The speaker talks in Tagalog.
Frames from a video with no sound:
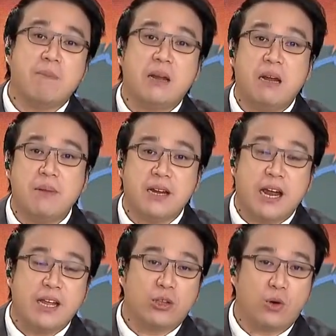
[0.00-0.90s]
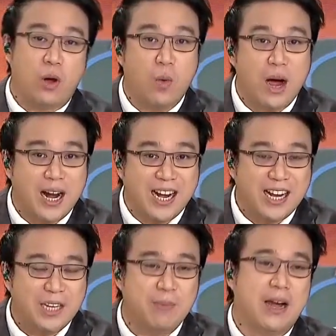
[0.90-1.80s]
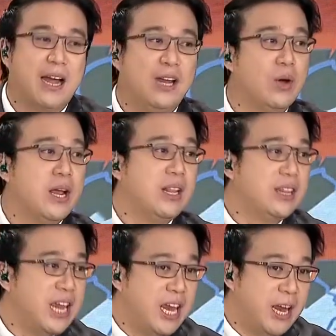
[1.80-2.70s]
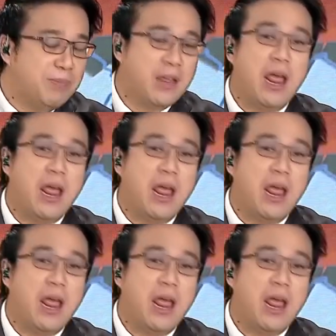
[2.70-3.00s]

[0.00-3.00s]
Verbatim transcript: binibigay through award, mga loyalty,